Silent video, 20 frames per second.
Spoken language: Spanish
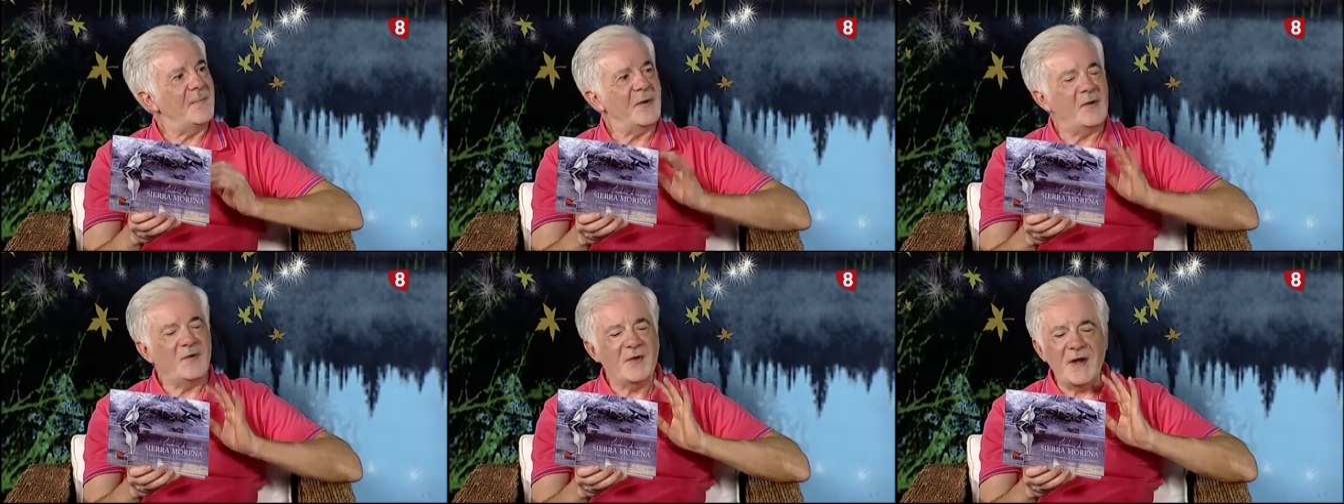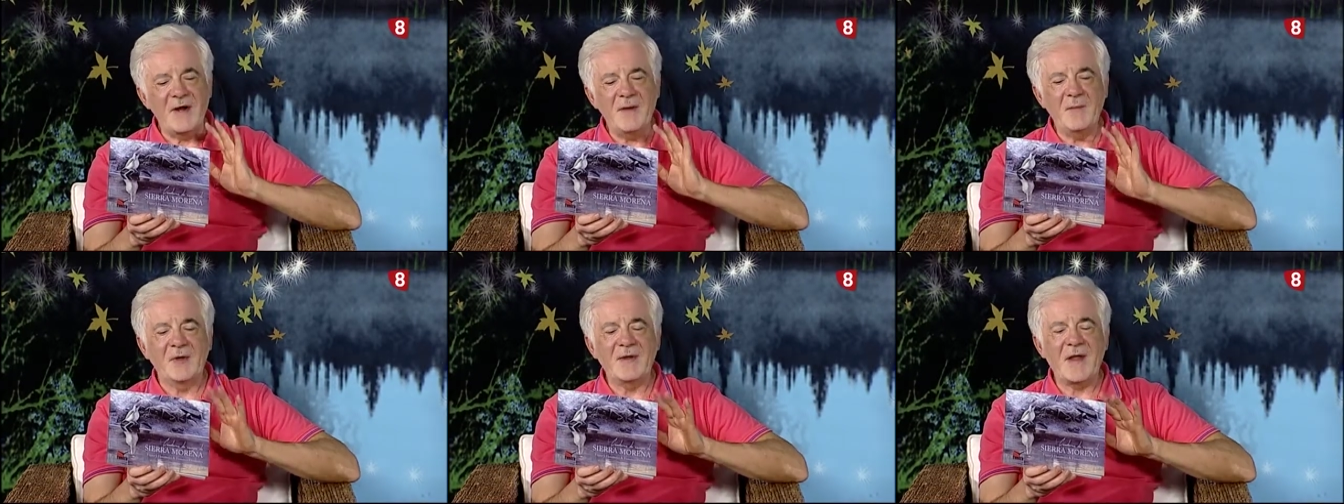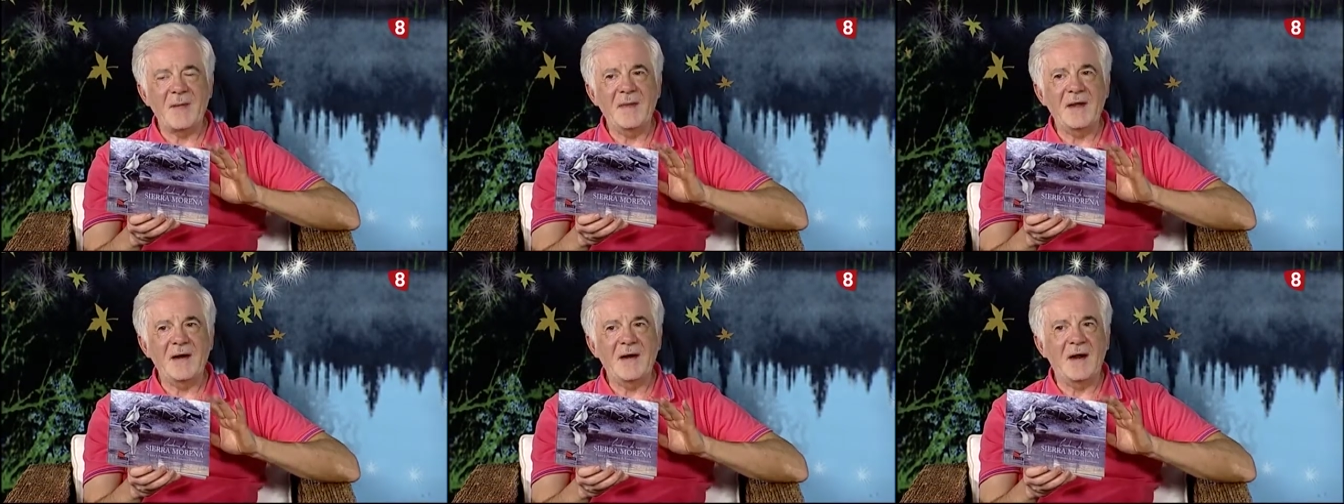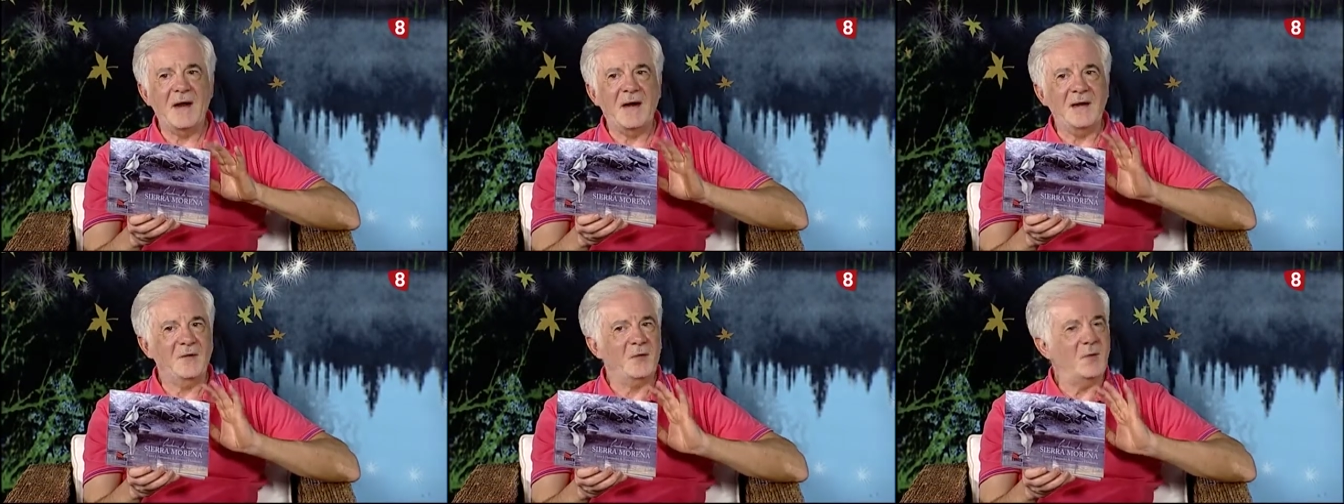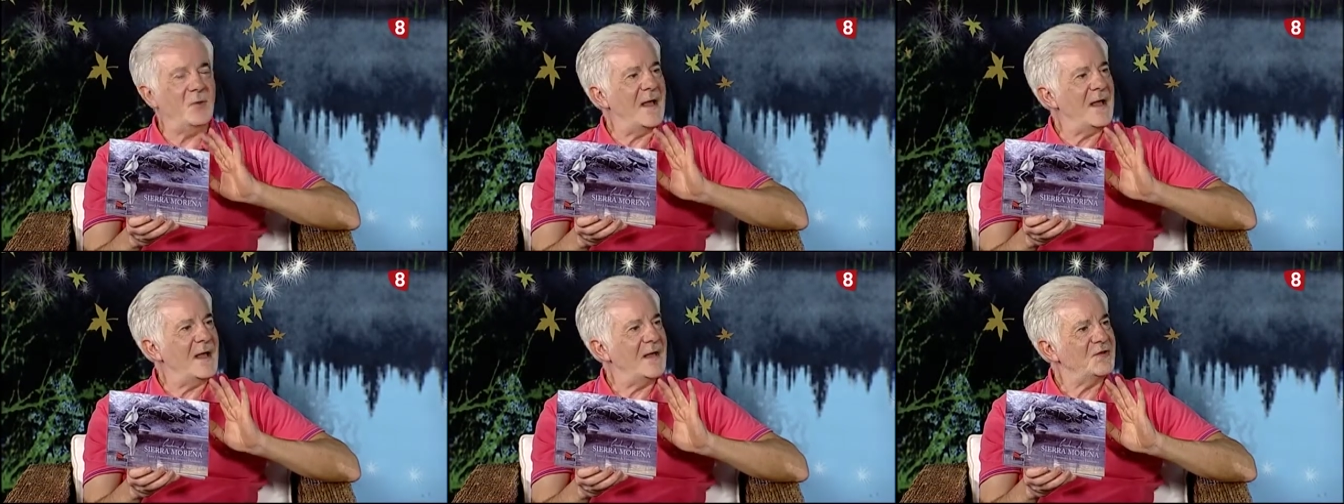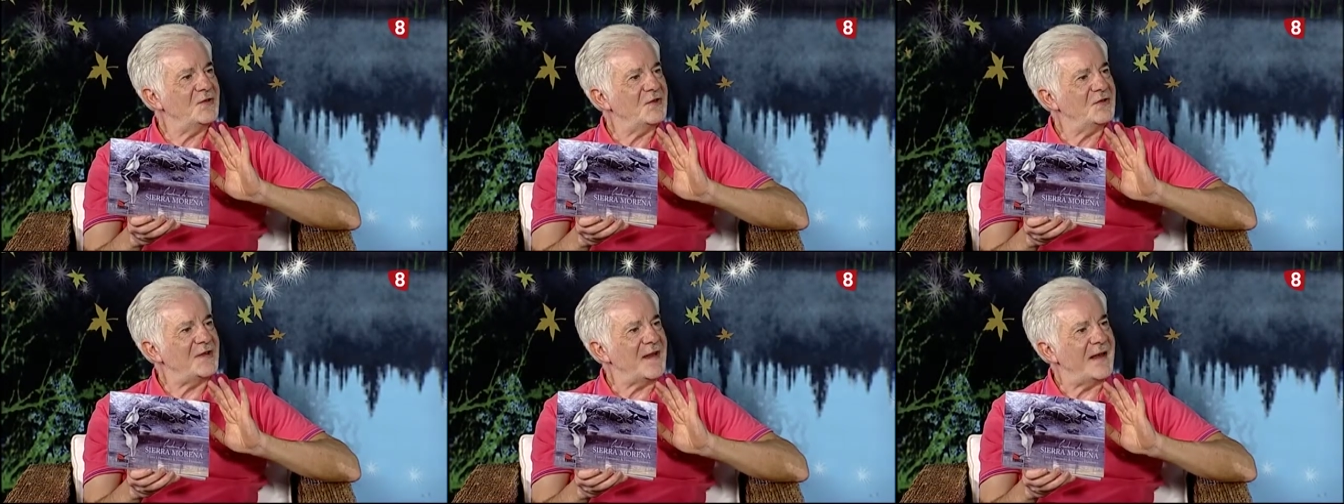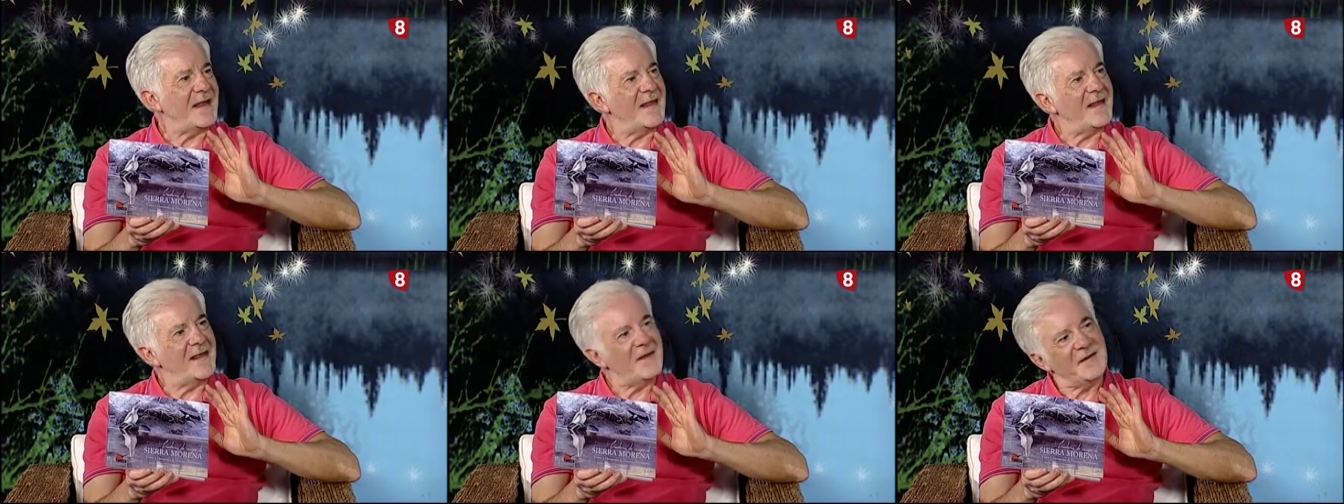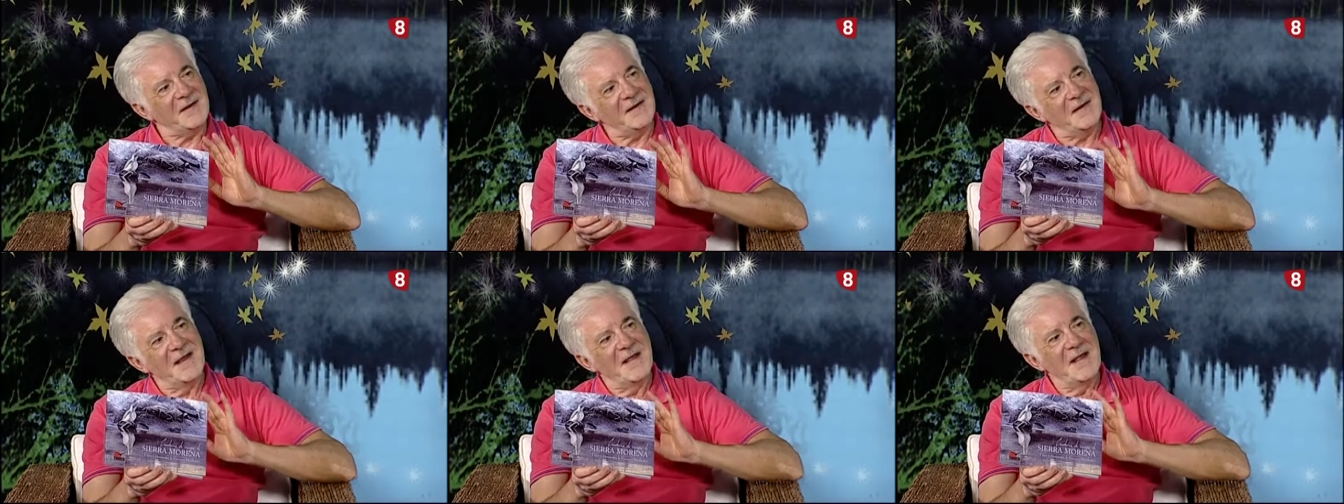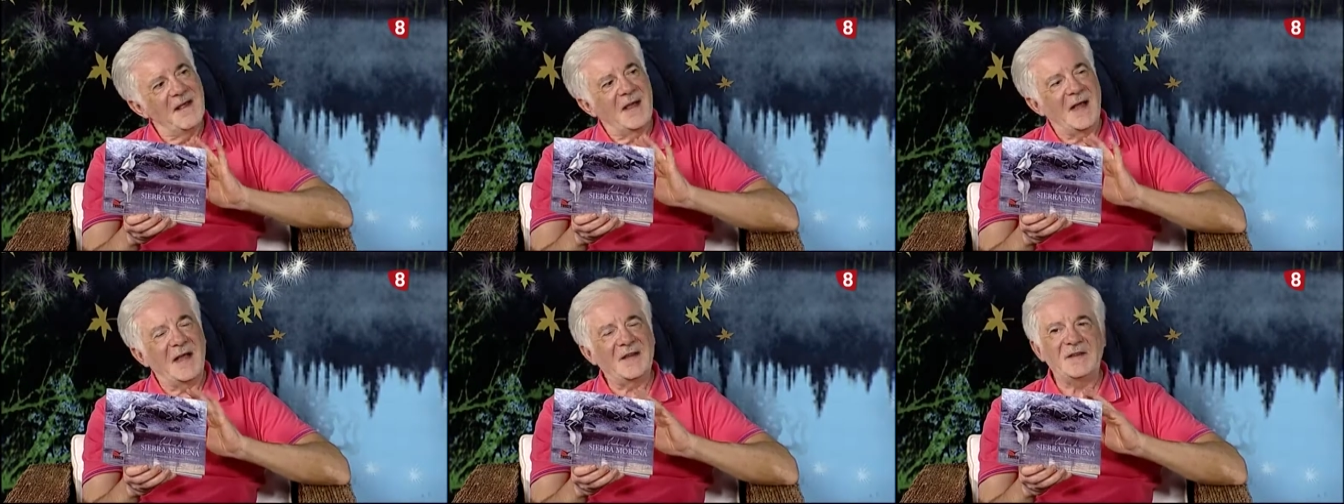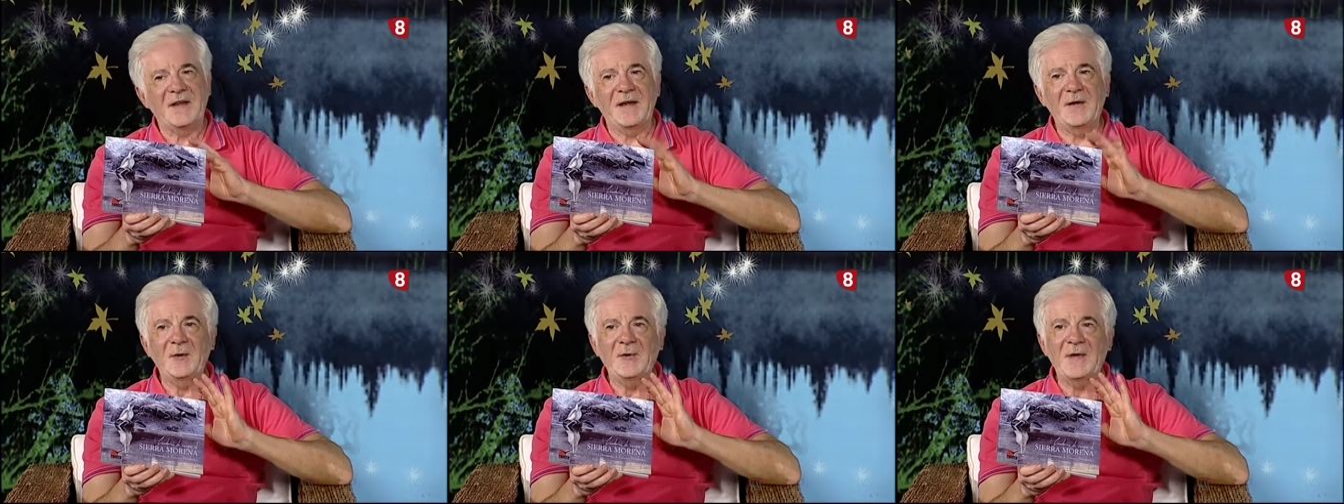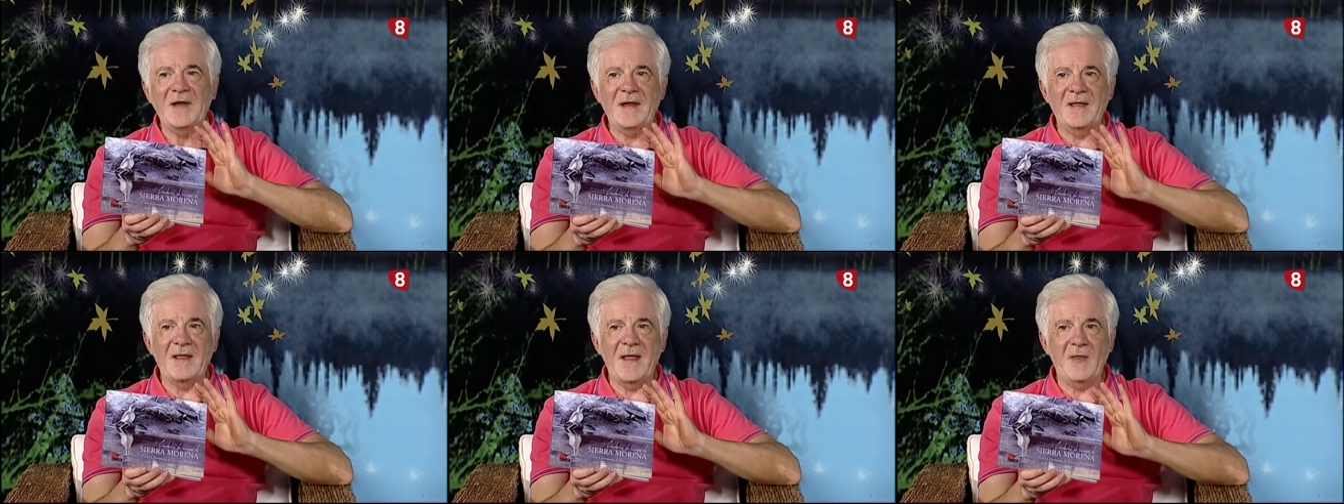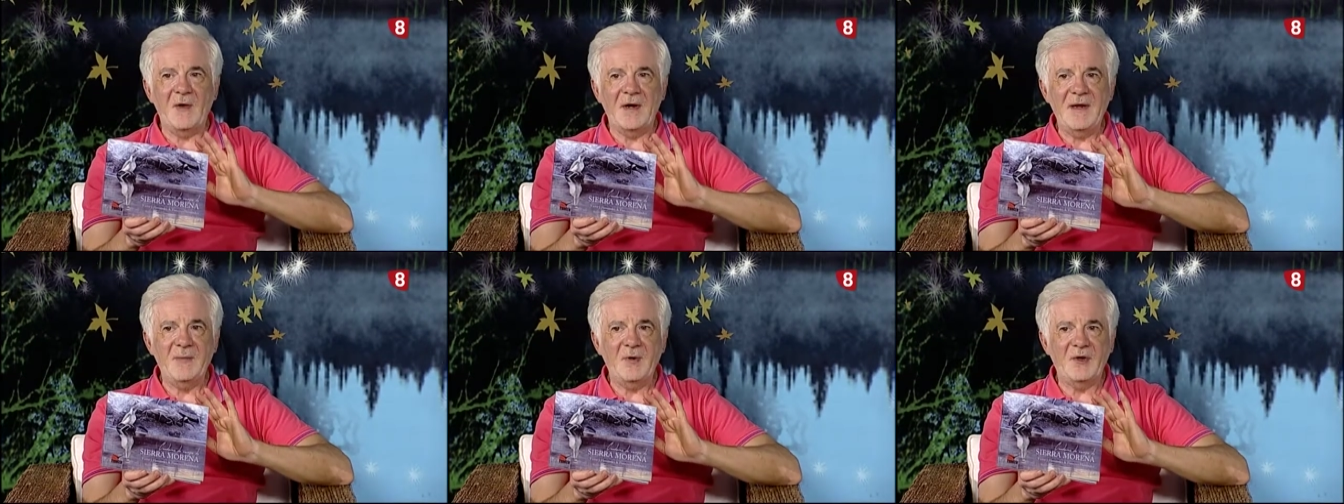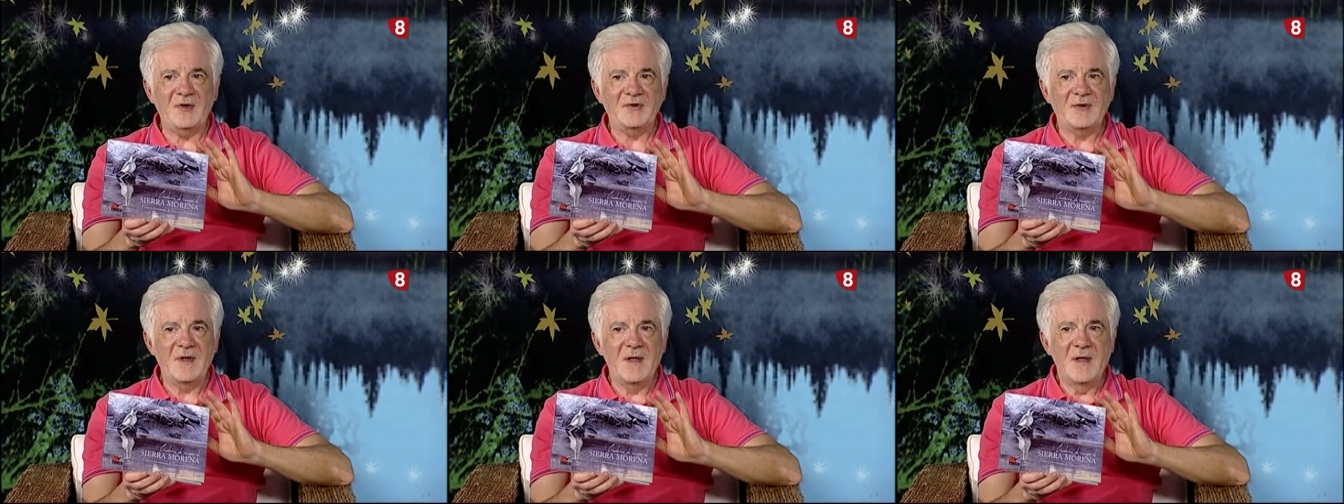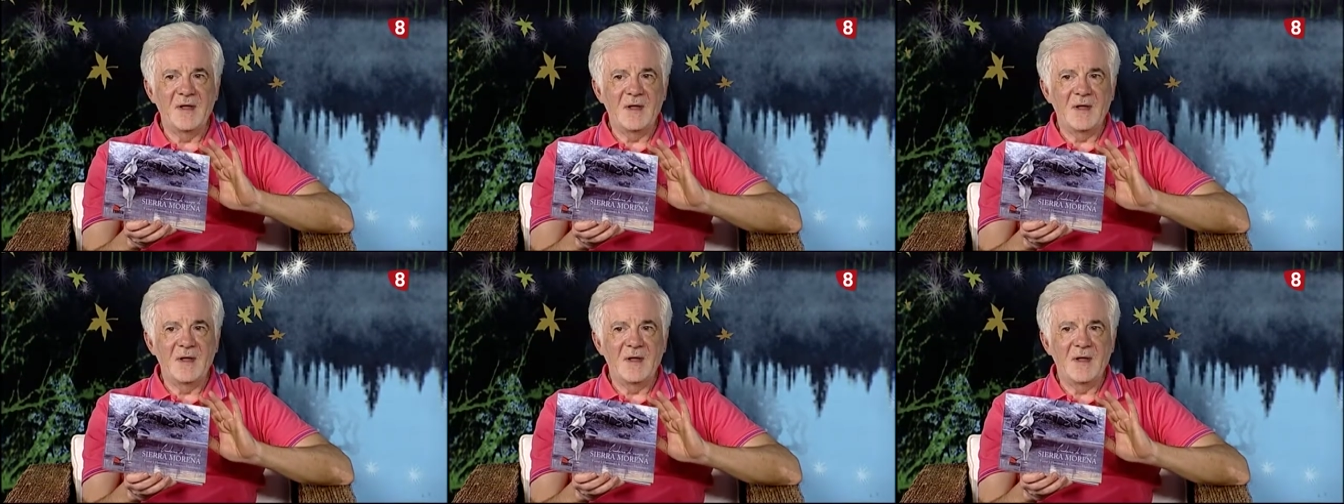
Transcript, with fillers: pero yo animo también a la lectura sosegada, es decir, a seguir utilizando libros,